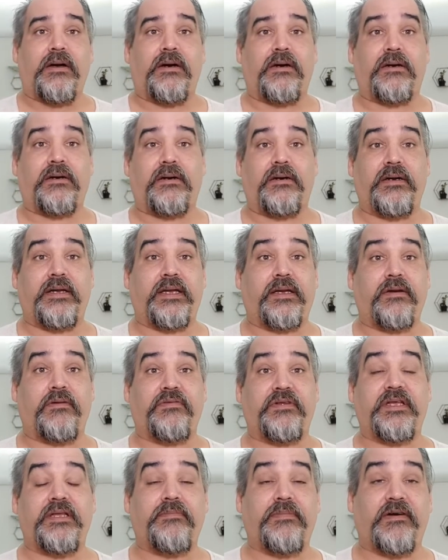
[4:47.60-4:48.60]
hein, et que
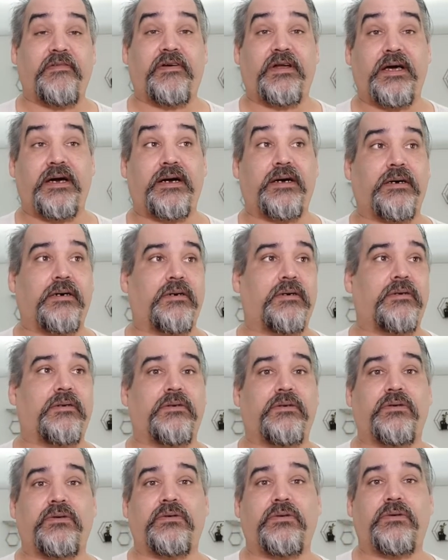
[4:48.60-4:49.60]
vous dites ben voilà,
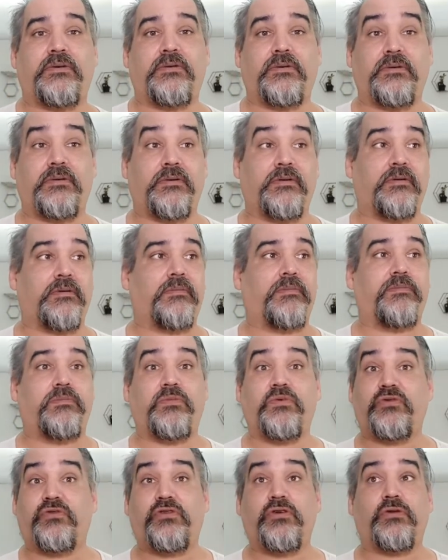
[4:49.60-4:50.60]
euh,
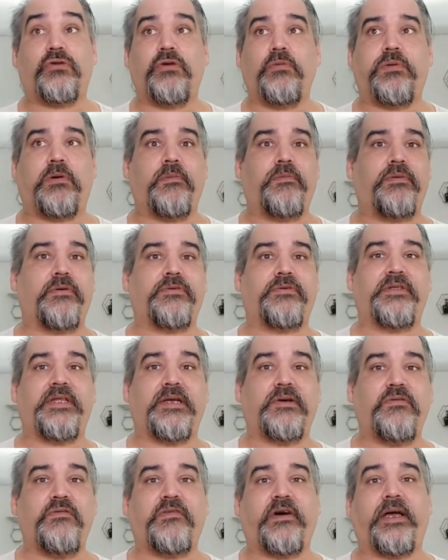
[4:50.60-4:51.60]
je te propose de
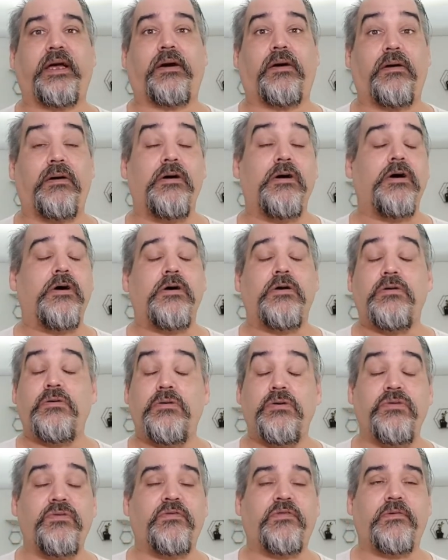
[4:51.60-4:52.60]
découvrir
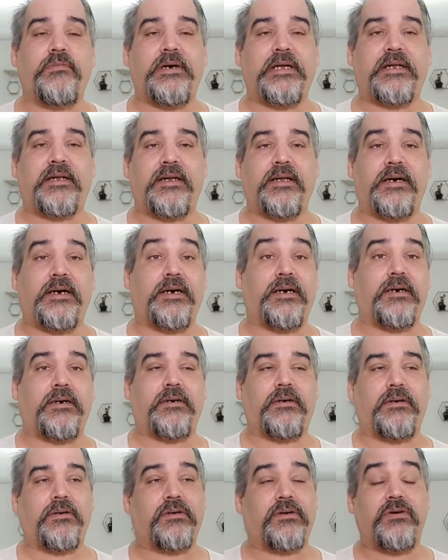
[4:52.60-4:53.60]
le nouveau
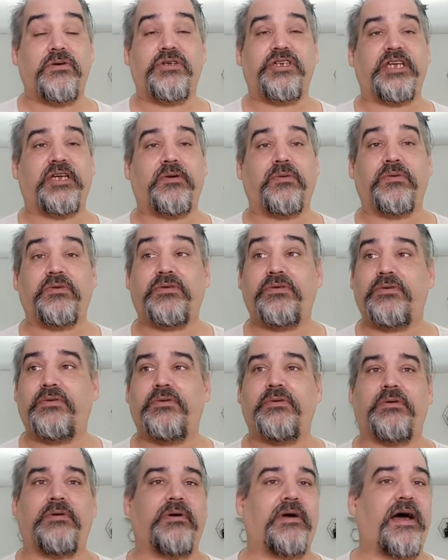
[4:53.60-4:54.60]
matelas que j'ai
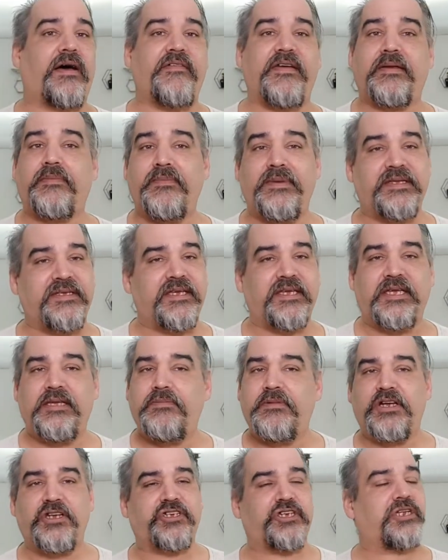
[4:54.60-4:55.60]
conçu avec mes
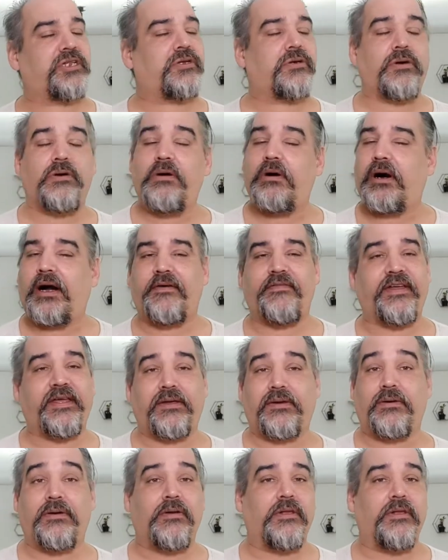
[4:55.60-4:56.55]
équipes d'ingénieurs, avec